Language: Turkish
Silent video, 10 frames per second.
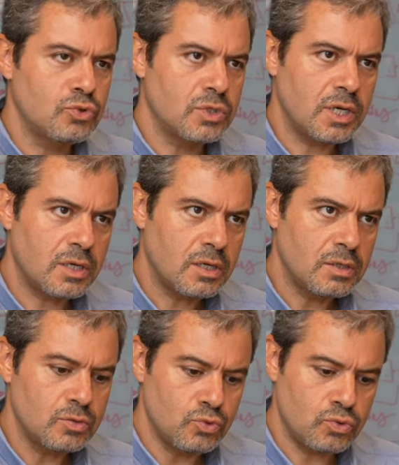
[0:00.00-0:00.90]
bunu da
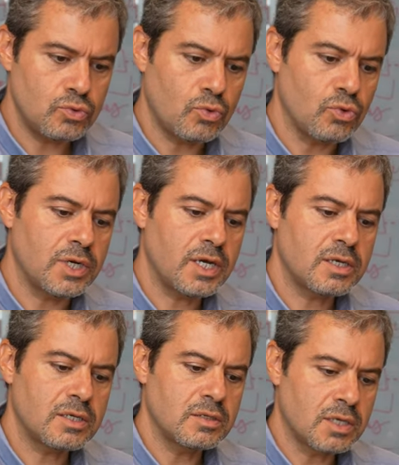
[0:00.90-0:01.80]
ürün
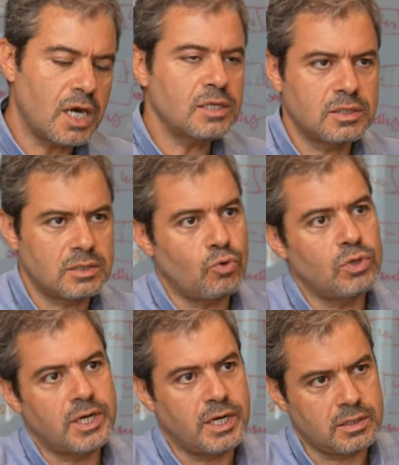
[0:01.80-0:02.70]
olarak kart
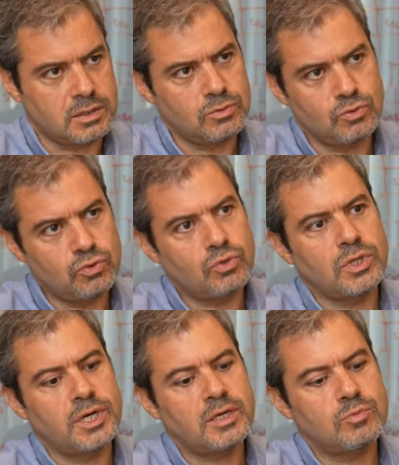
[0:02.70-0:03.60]
olarak, ürün
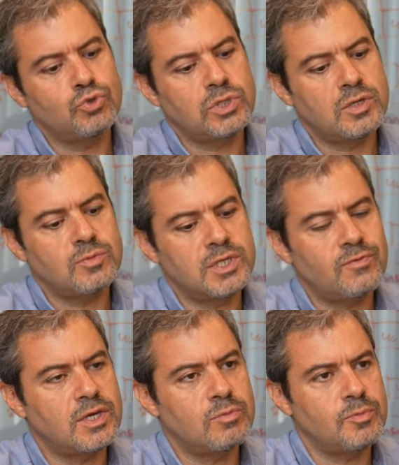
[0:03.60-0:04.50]
olarak müşterimize
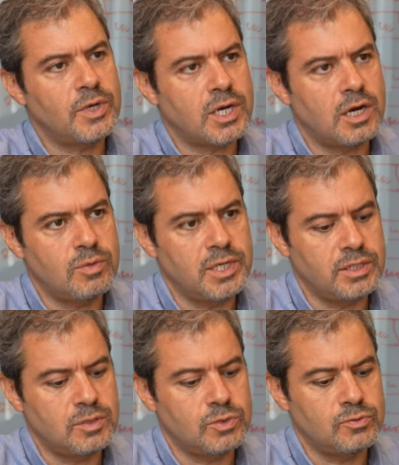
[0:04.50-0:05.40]
verebilme
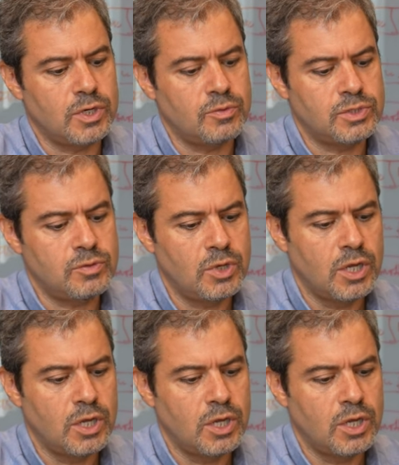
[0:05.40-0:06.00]
kabiliyetimiz var bizim.